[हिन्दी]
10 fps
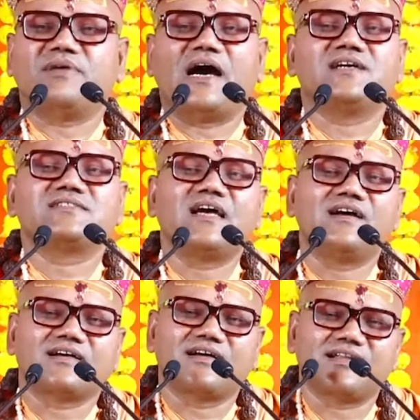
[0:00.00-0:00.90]
भाषा
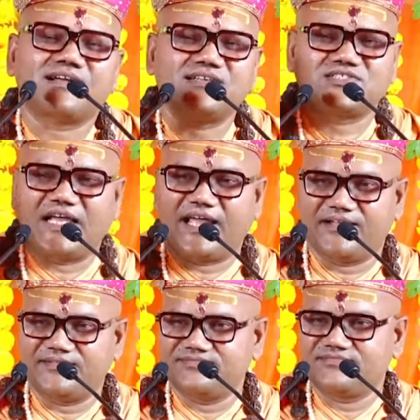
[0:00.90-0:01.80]
कर्कश है
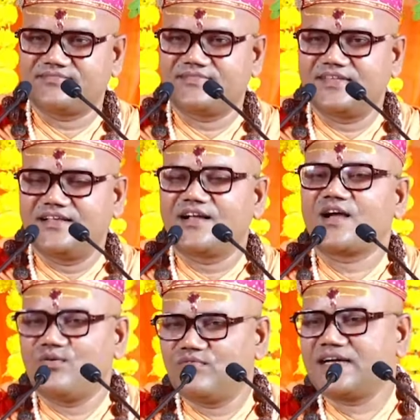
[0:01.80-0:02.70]

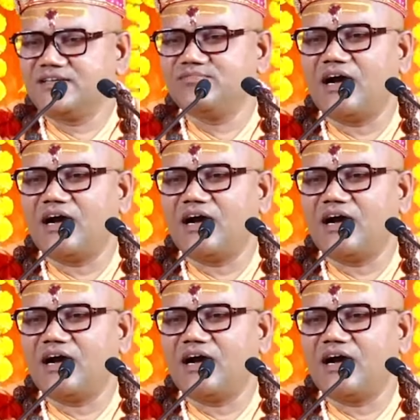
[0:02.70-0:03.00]
कौवा की